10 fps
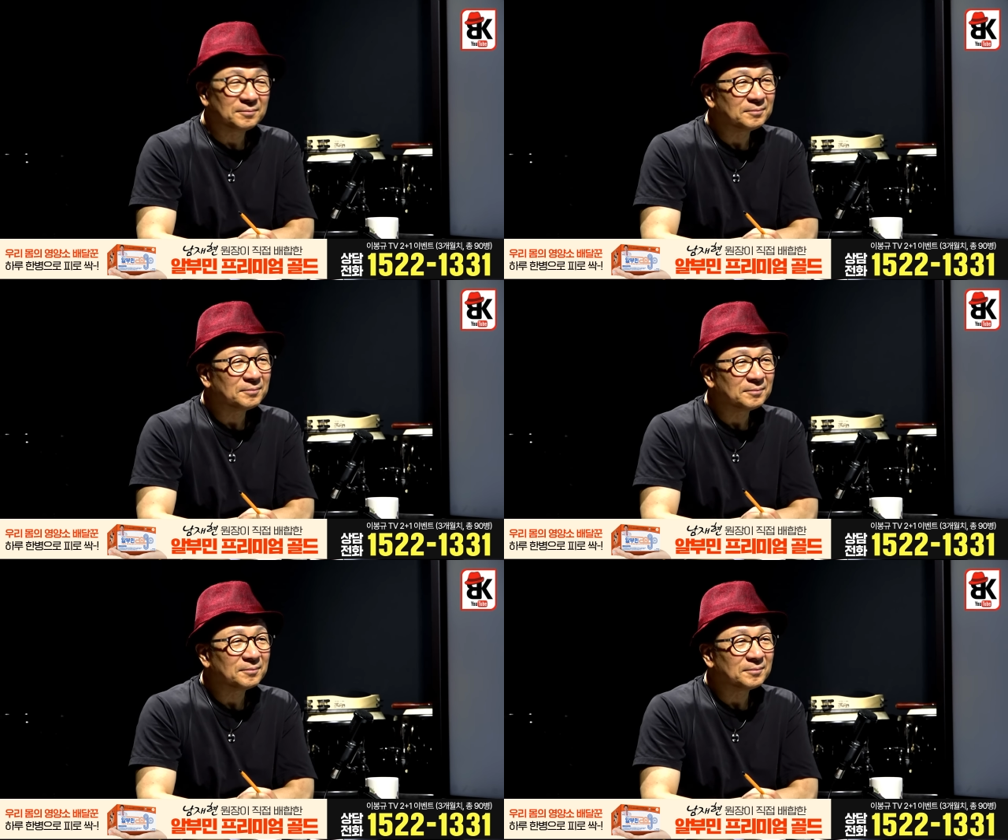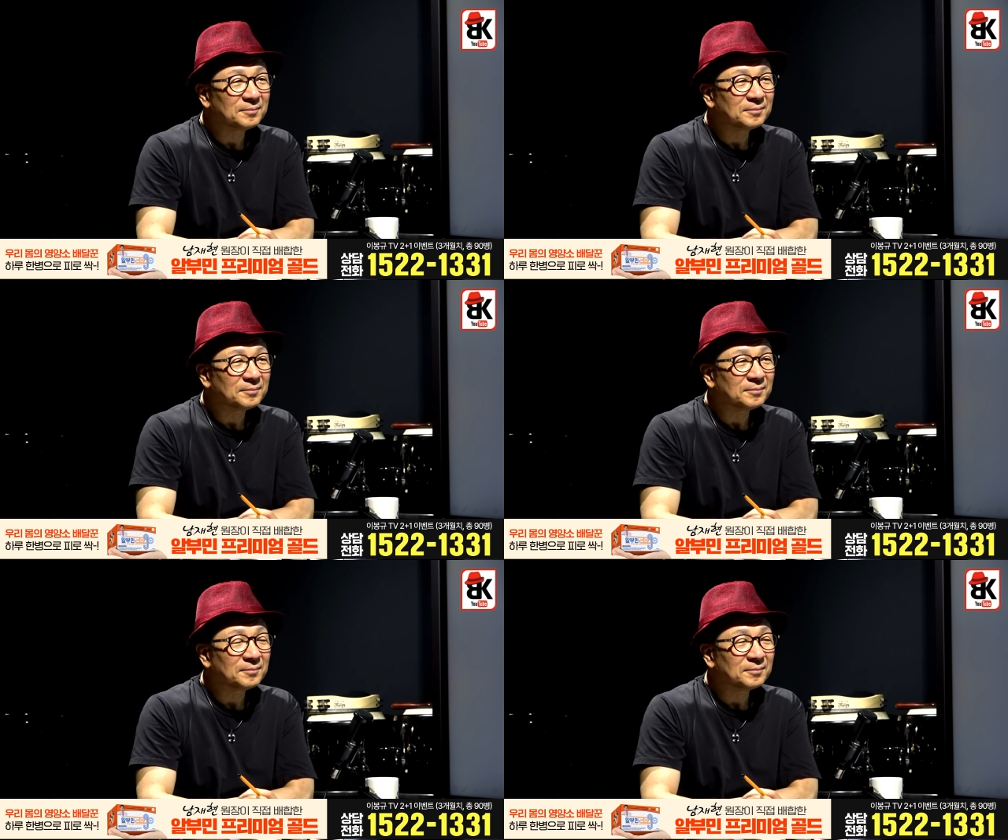어,
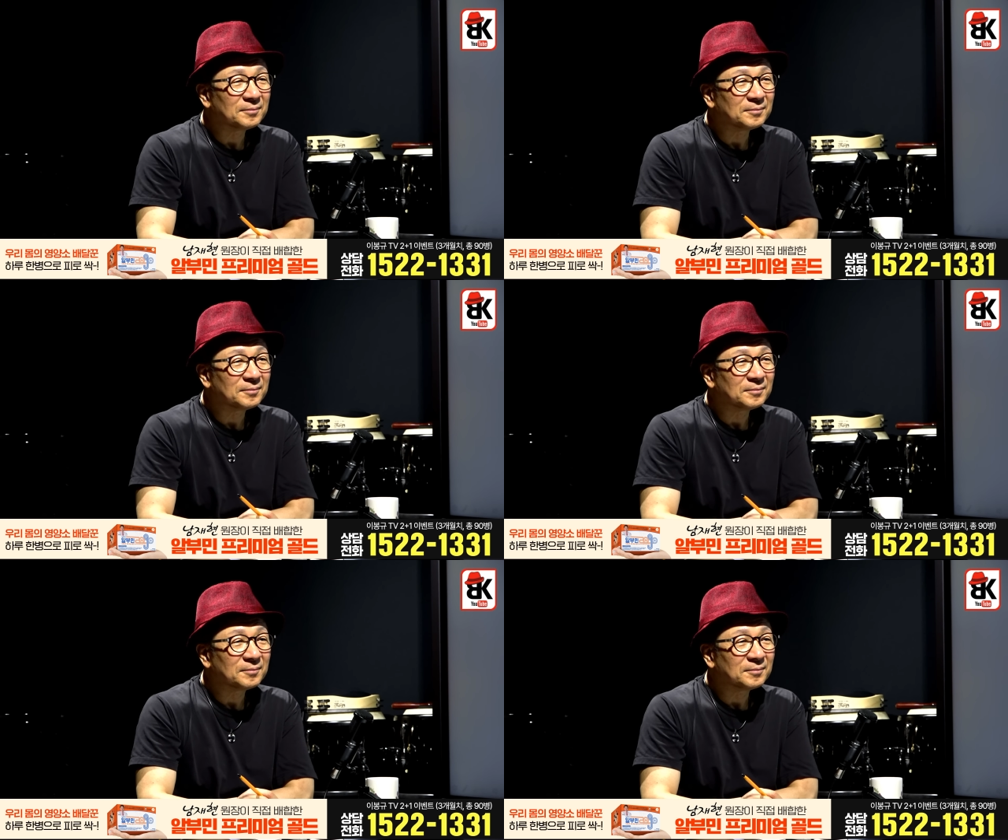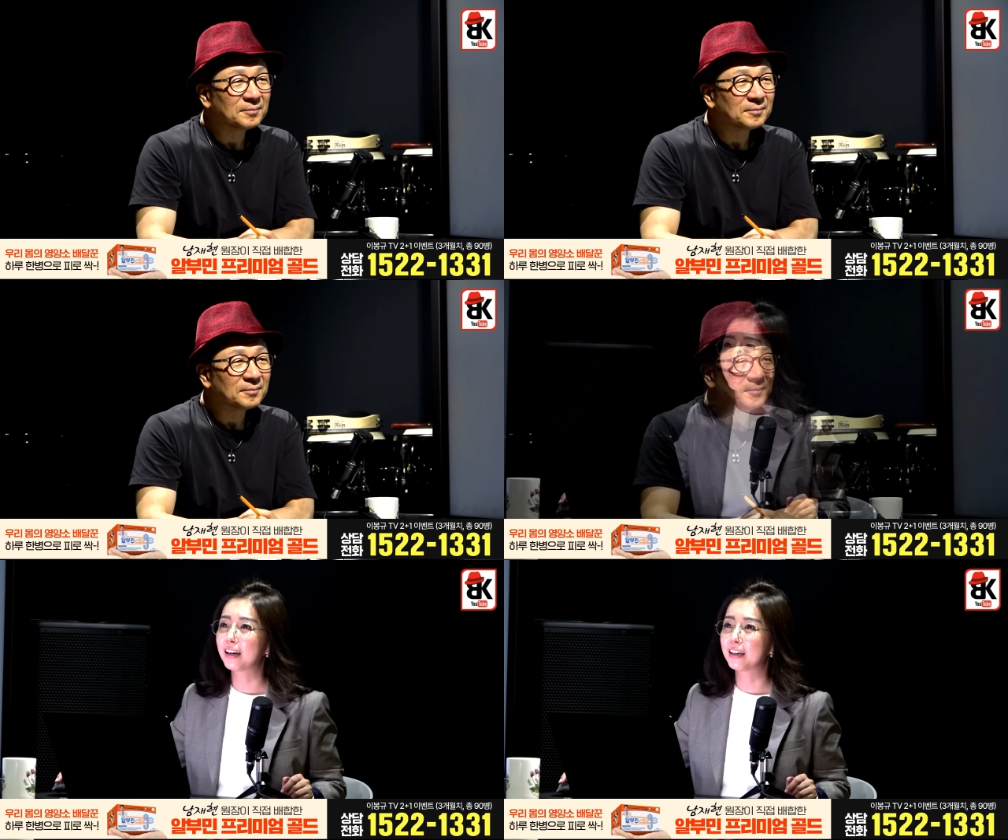그룹의
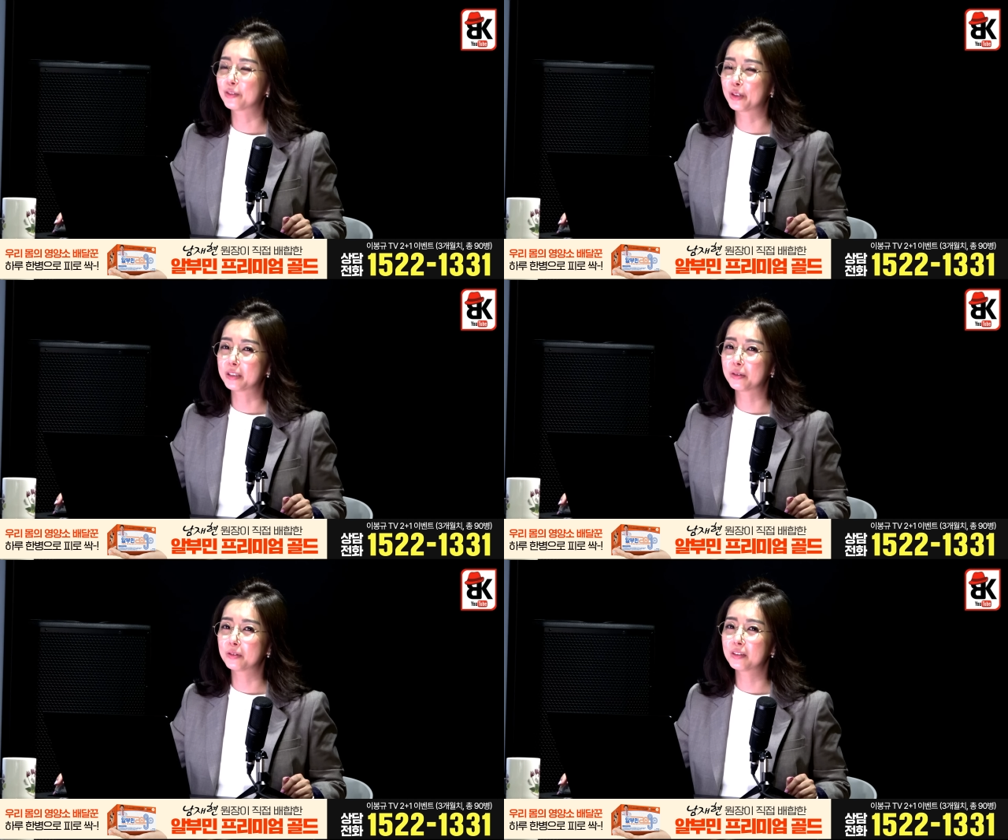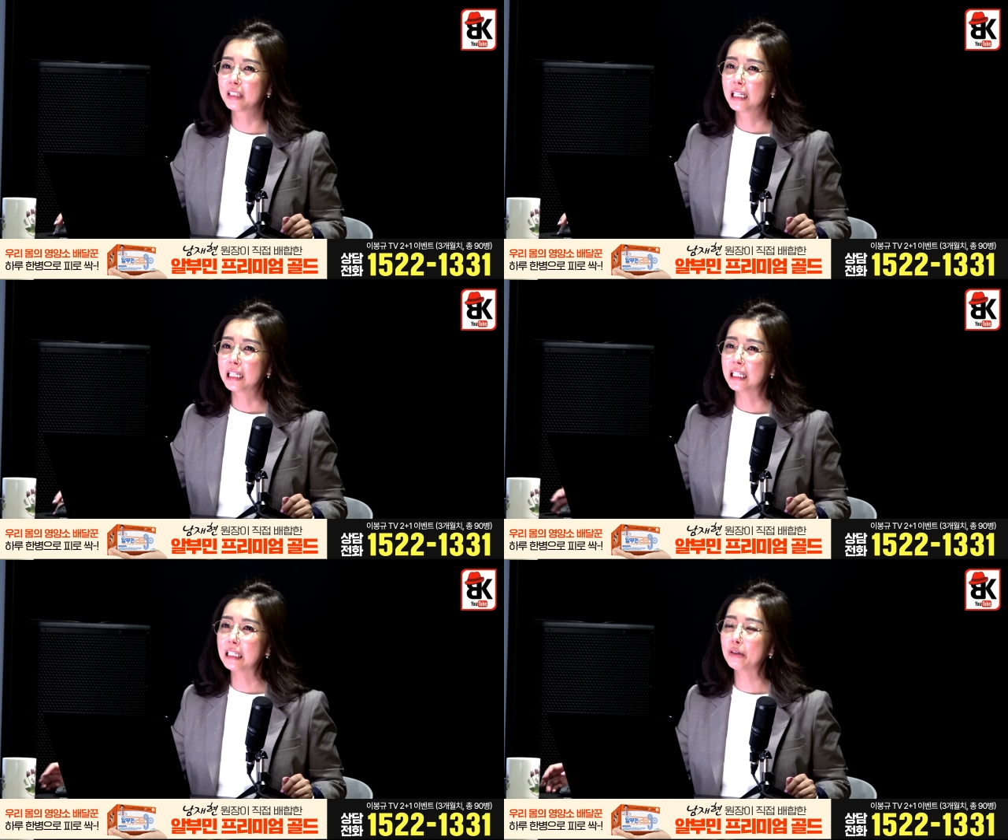오너가 음. 돼서는
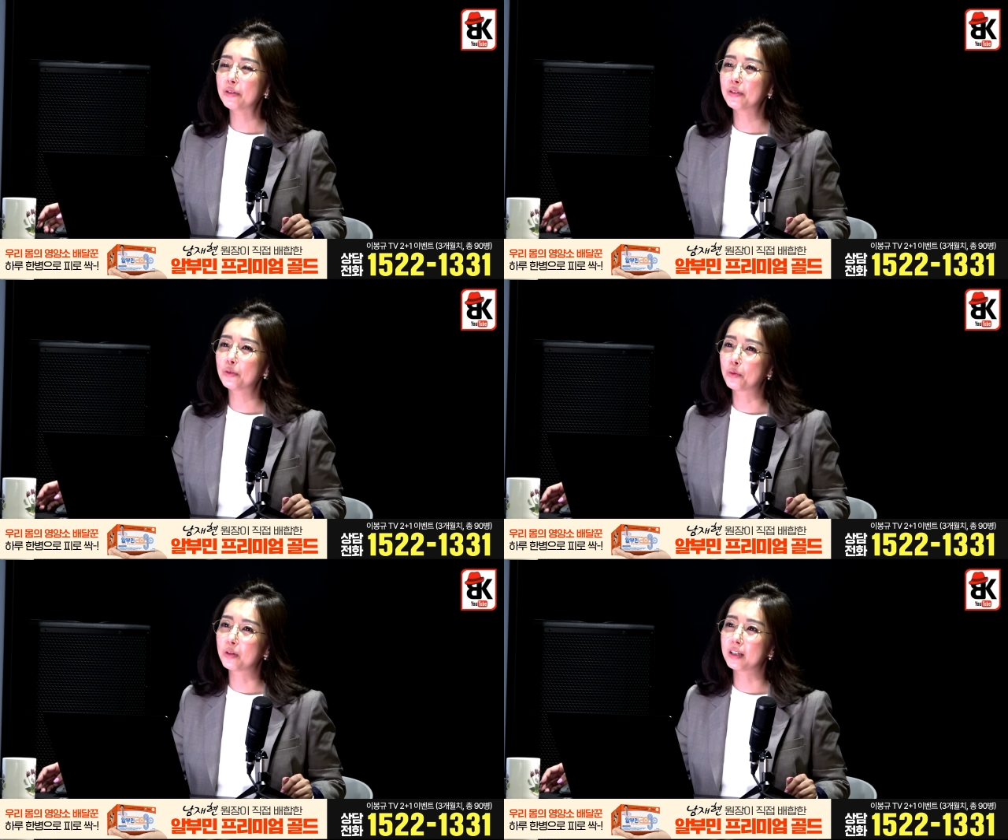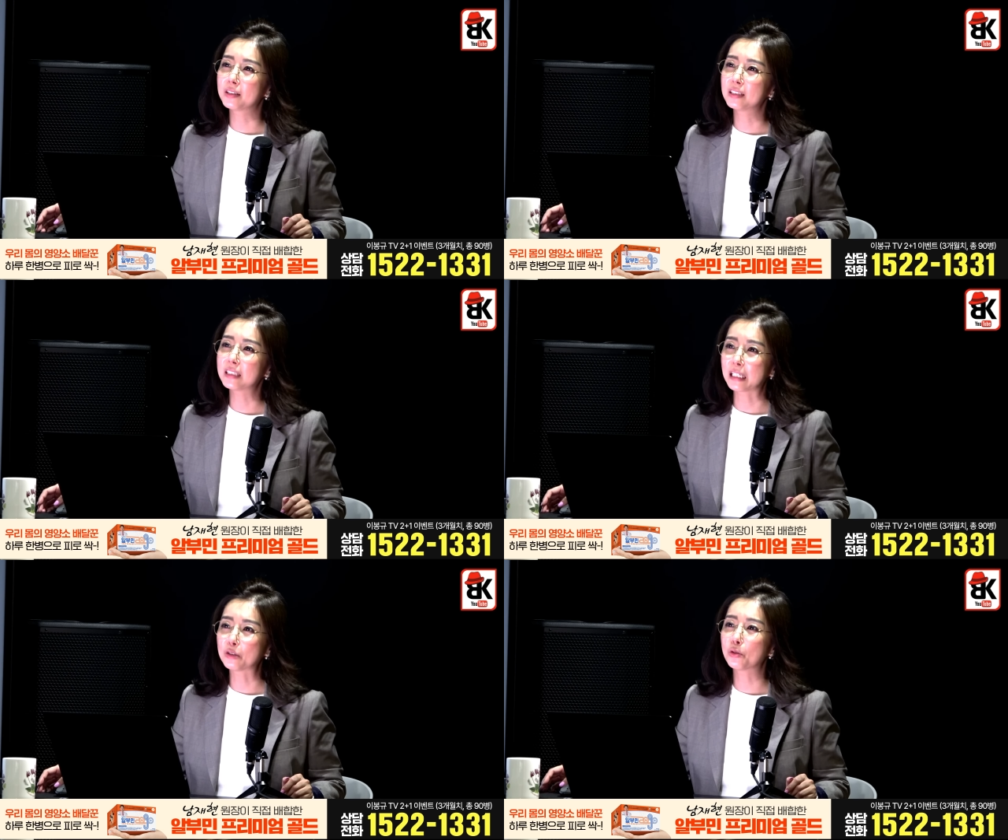이런 논란을
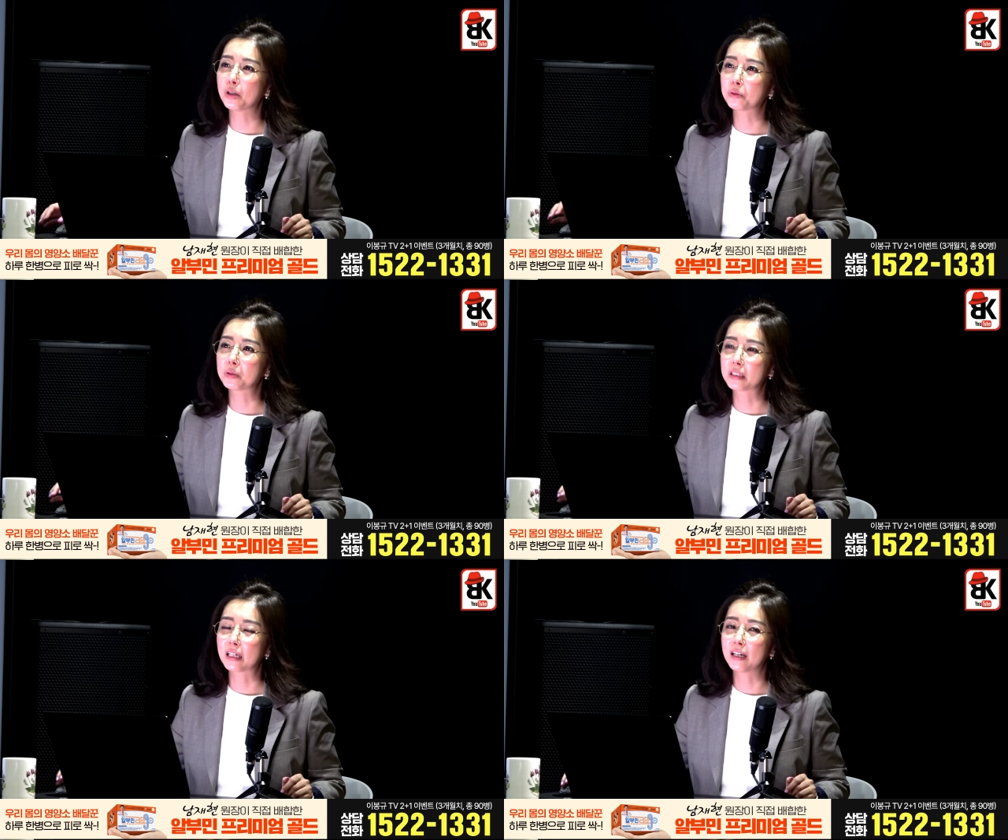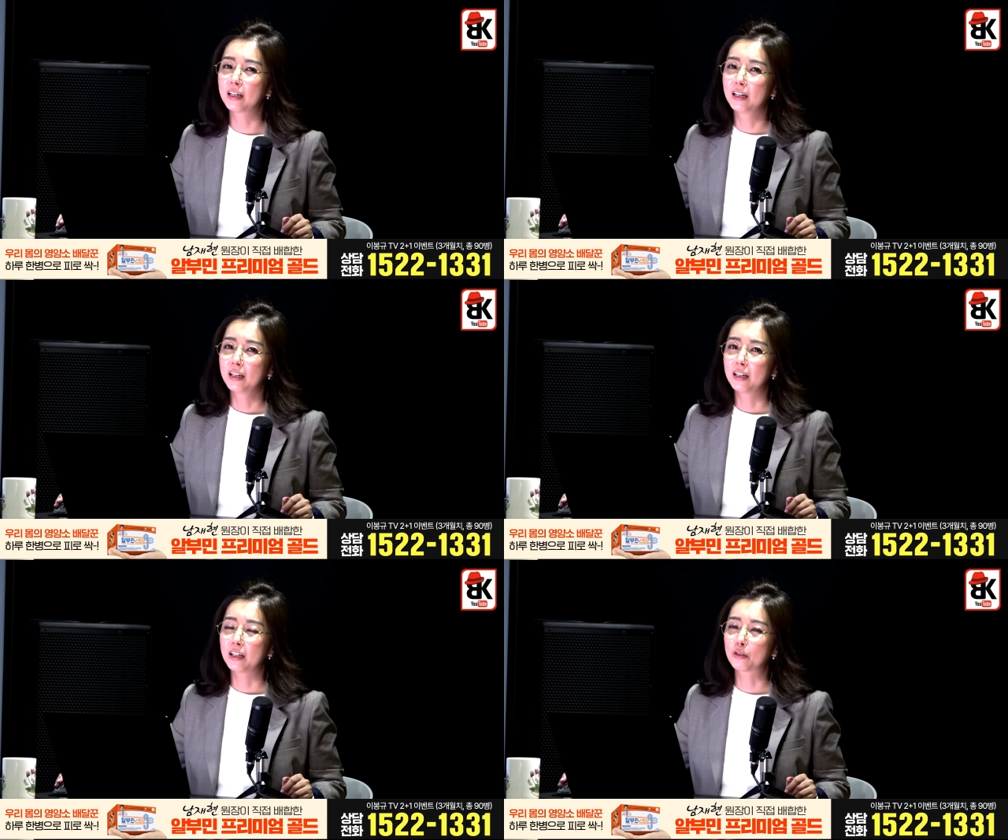자초하고 있다.
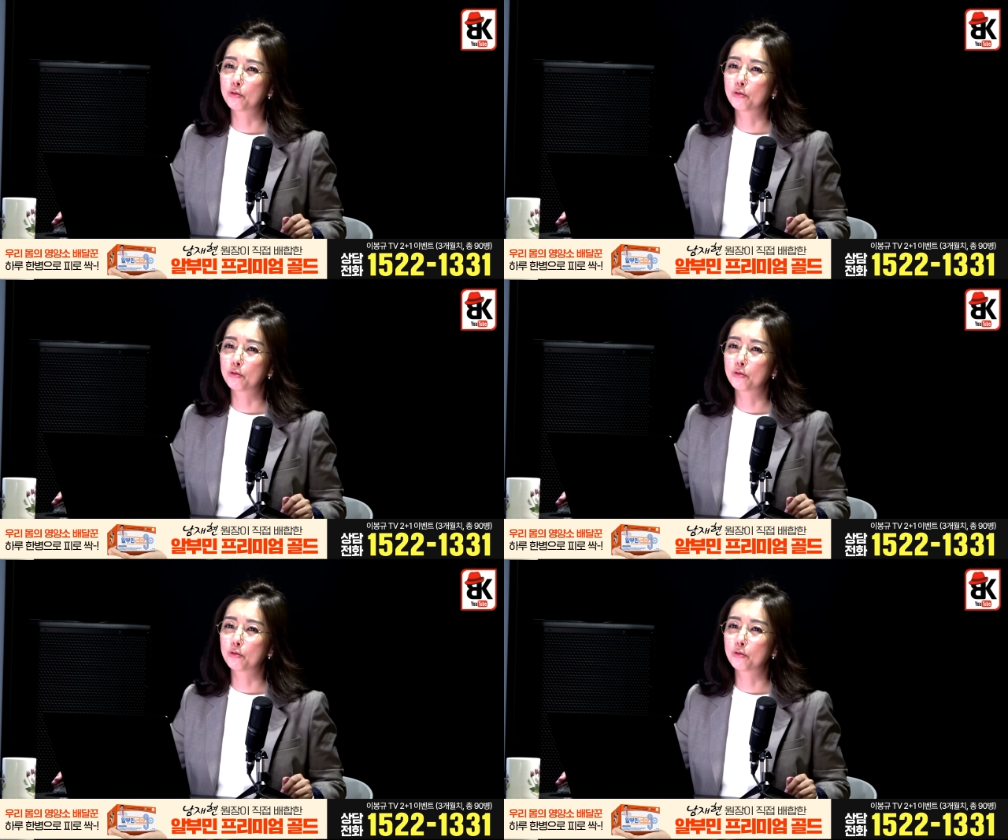어,